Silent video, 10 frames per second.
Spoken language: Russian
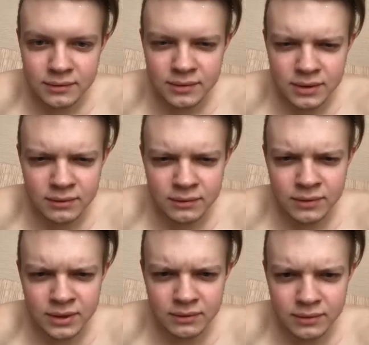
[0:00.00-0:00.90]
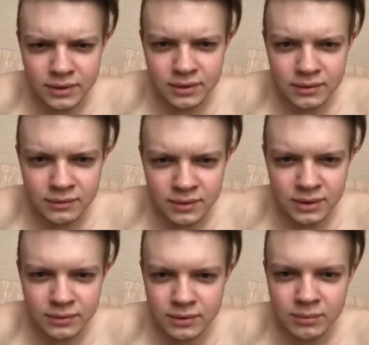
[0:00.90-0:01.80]
Выда, выдавать,
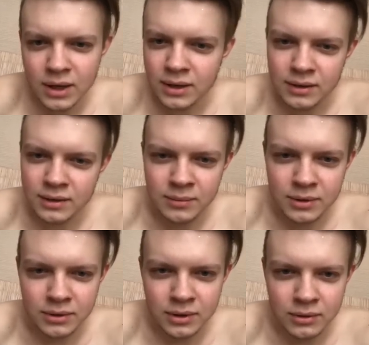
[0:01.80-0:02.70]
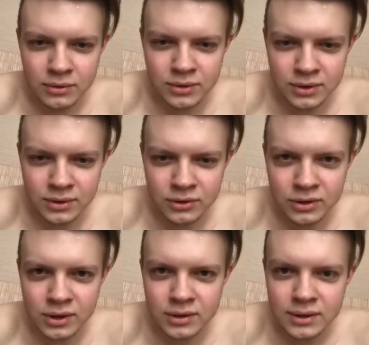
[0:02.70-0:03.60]
выдавать, бля, я не могу такой русский язык
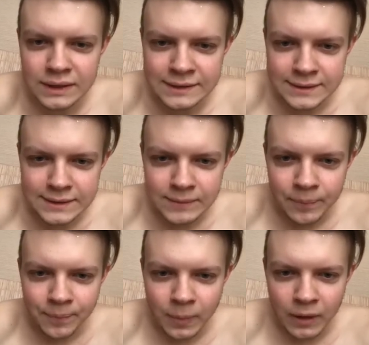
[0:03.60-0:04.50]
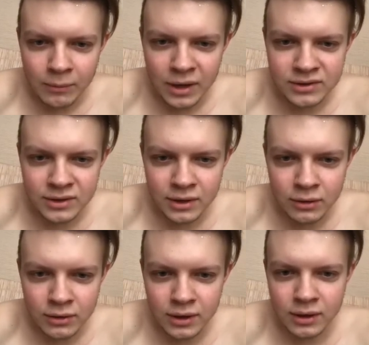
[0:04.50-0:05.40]
читать. Мясо
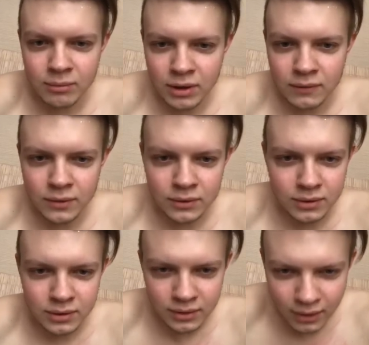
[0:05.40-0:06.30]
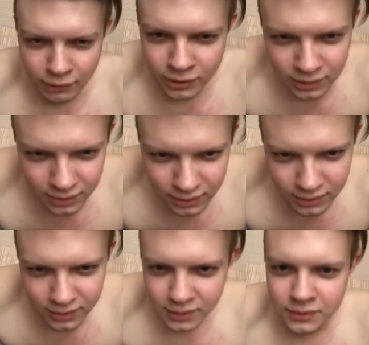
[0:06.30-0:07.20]
теленка я ебал в рот. Кого?
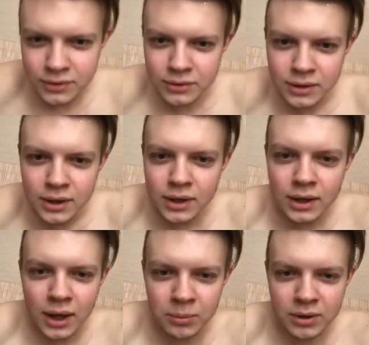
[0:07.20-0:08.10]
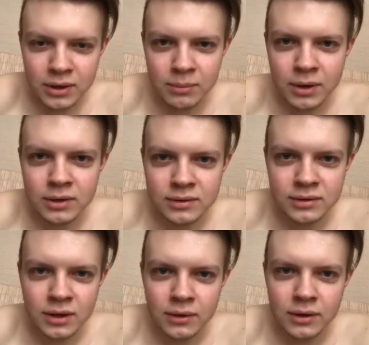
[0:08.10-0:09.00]
Не вижу. А Амба
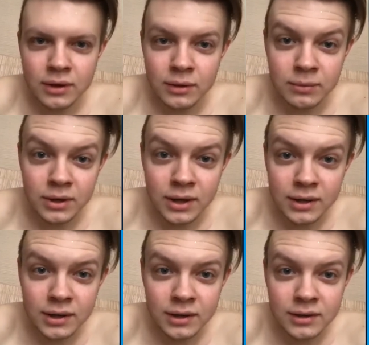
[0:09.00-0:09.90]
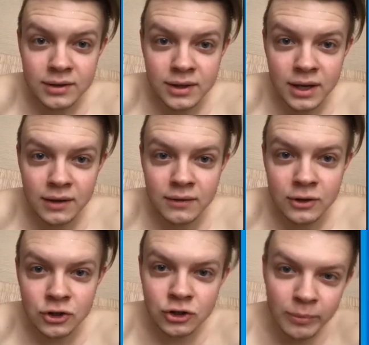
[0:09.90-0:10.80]
Кадабатуса Слава. Ёпта, Екатерина
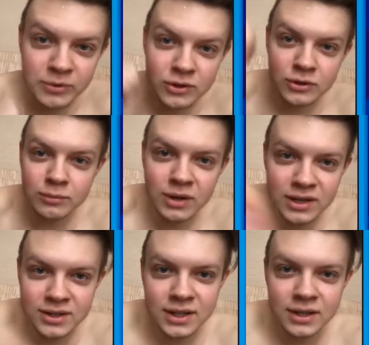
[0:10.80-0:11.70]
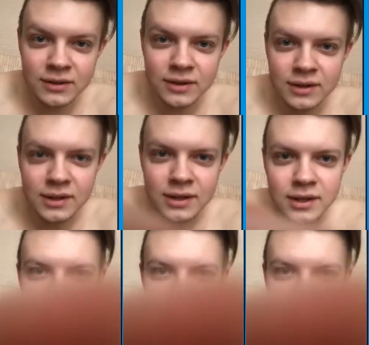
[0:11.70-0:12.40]
Сергеевна еще 500 рублей скидывает.